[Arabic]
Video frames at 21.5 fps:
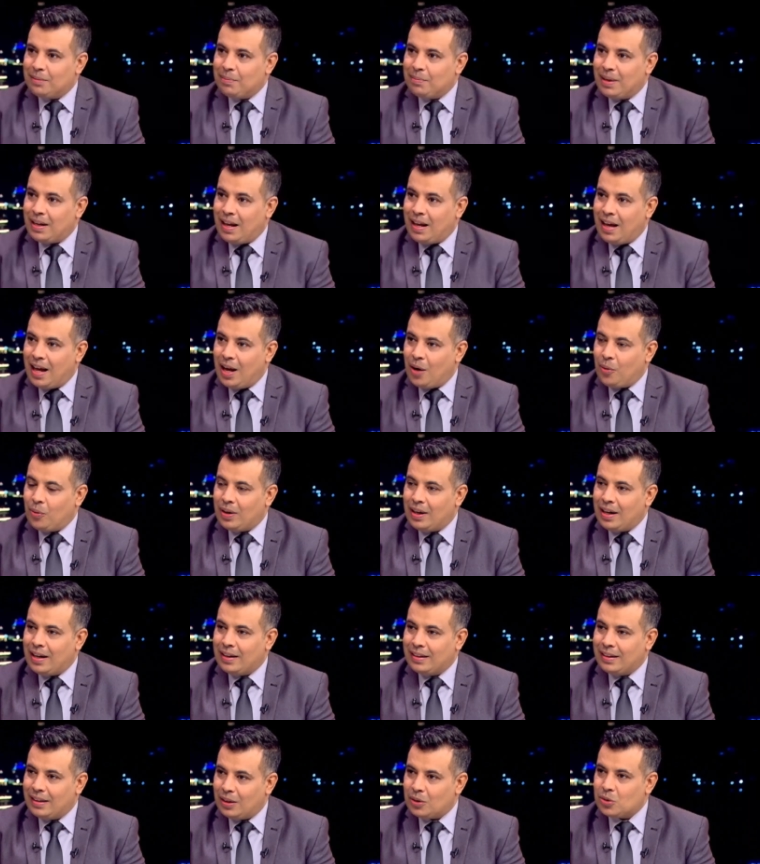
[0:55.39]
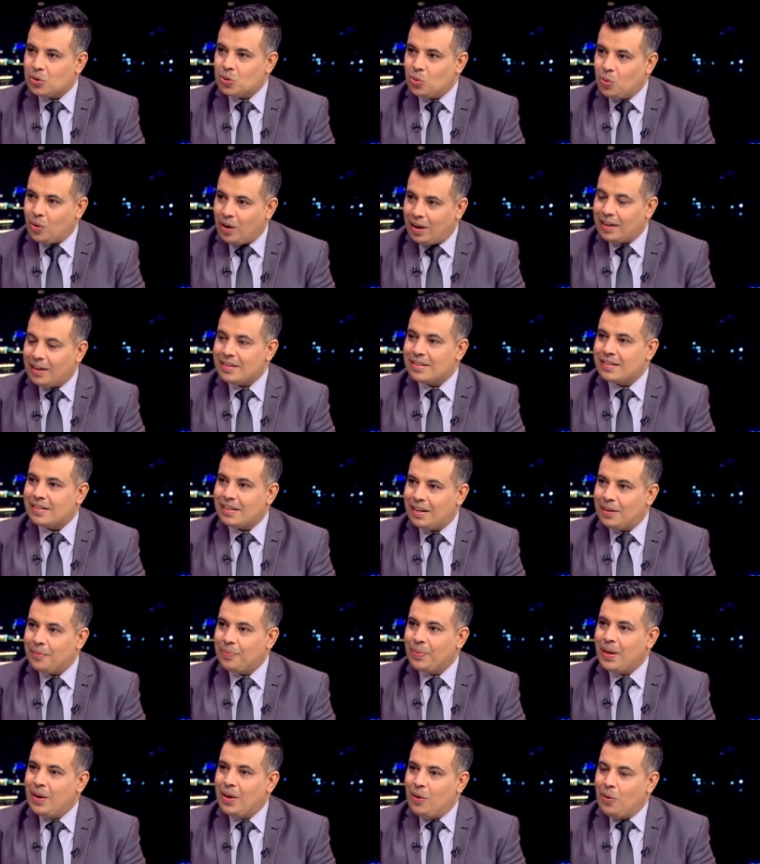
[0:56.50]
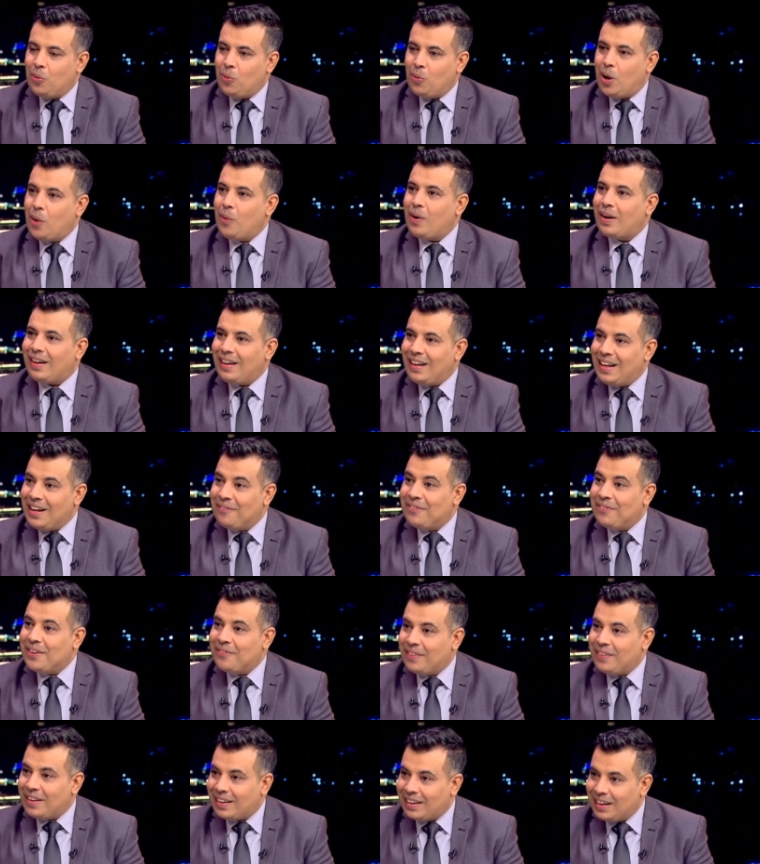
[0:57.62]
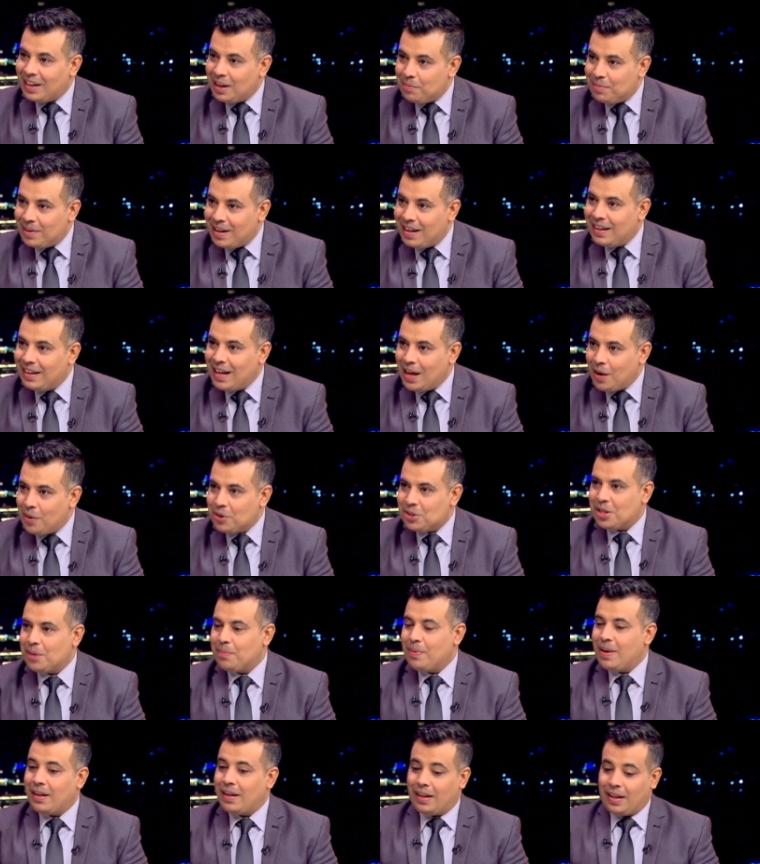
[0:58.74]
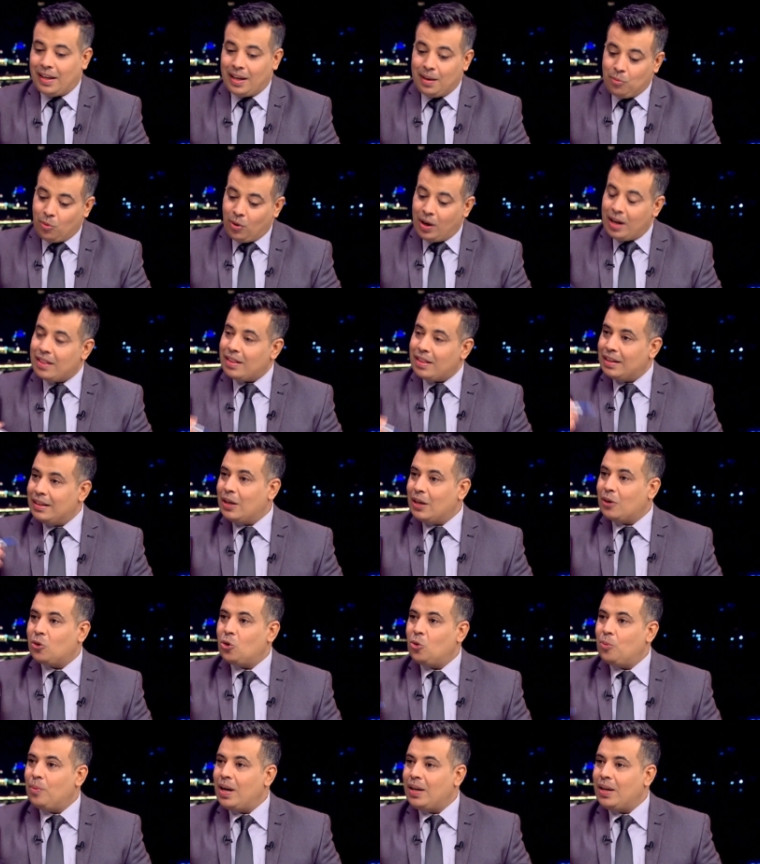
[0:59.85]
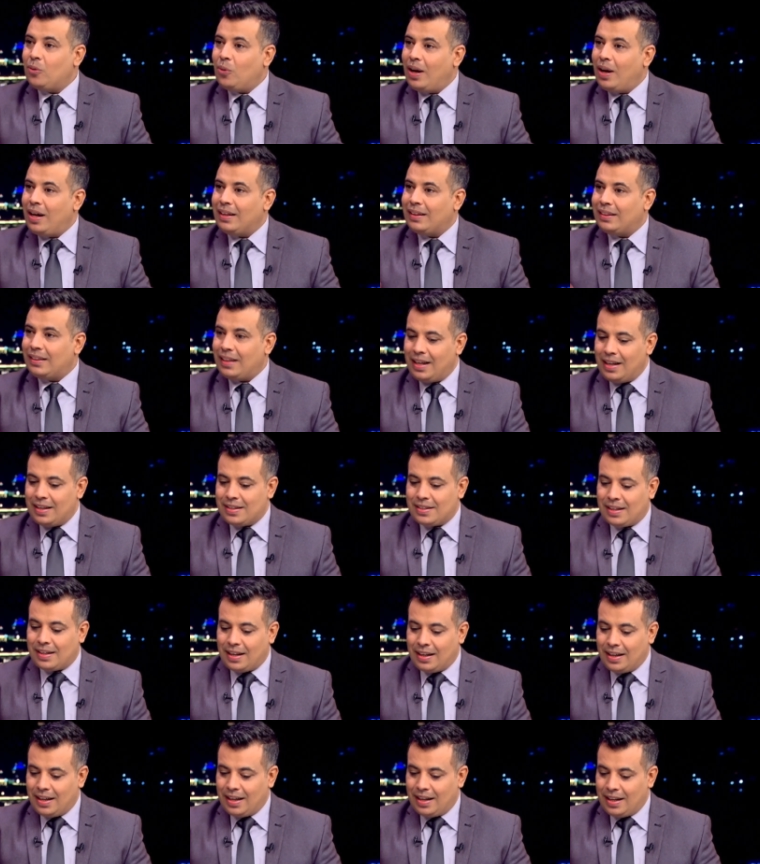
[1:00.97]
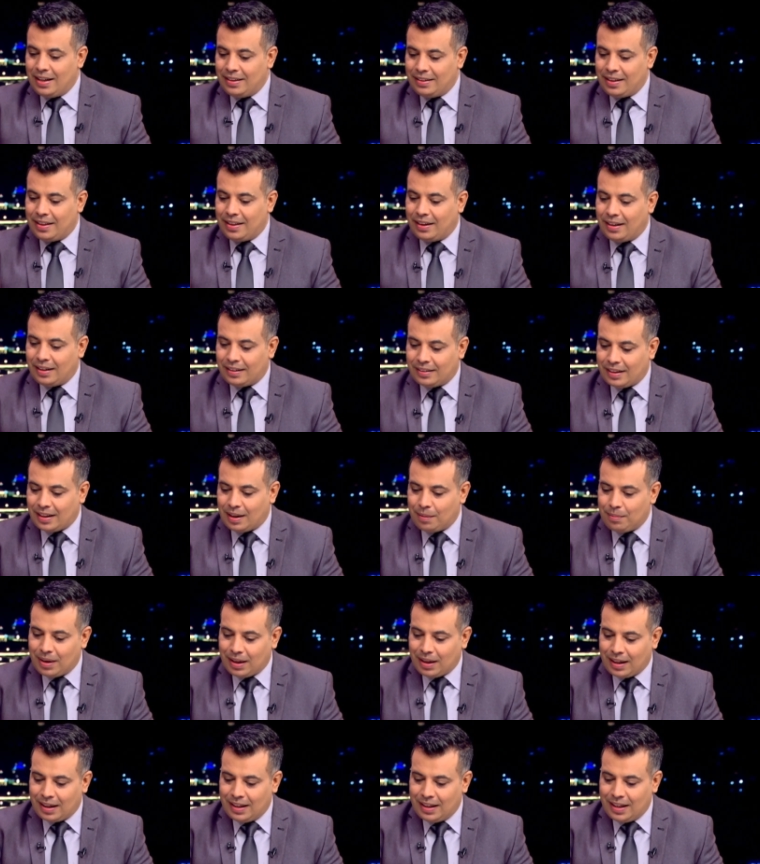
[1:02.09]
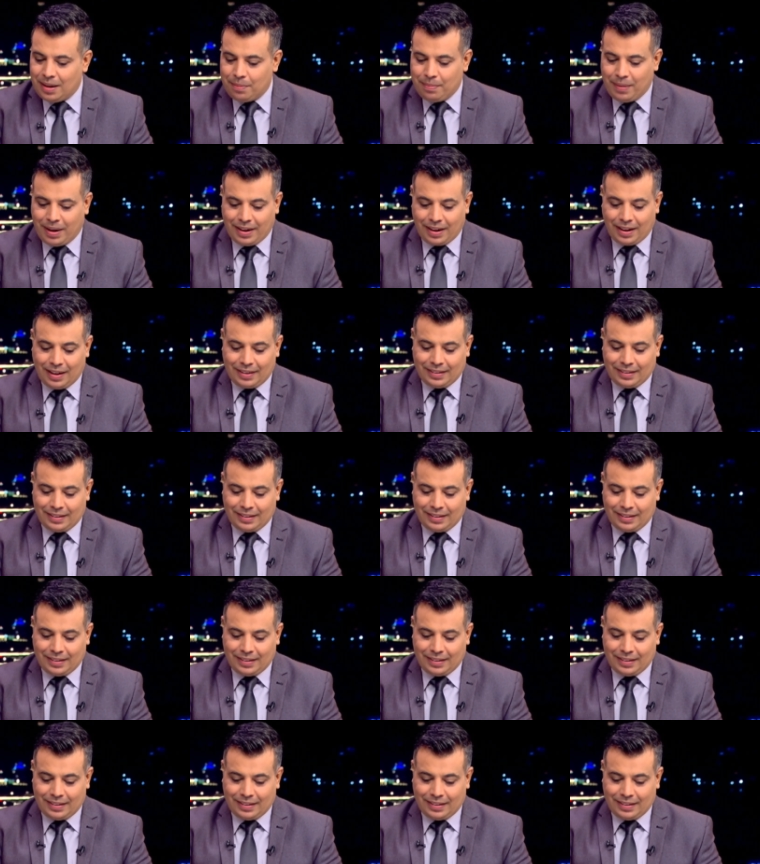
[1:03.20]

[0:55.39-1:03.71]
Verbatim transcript: من حاول ان يغزو غزه ووقع في فخ أبنائها وشباكهم وأيضا الرومان وحتى إسرائيل أنت ذكرت قبل قليل محرقة